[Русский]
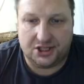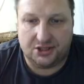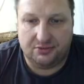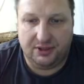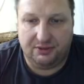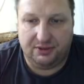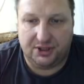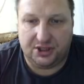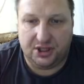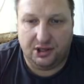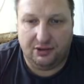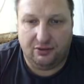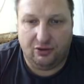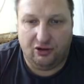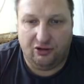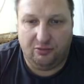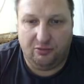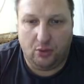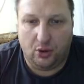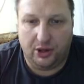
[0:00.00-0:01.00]
же, вывести
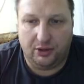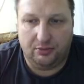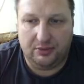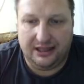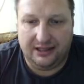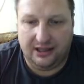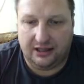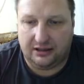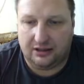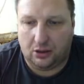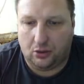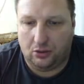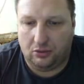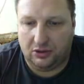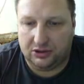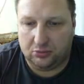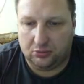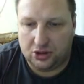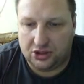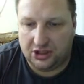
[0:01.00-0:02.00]
его в бой. У меня нет такой
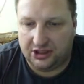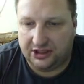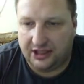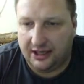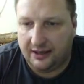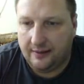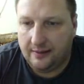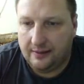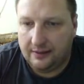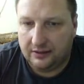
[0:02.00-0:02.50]
возможности.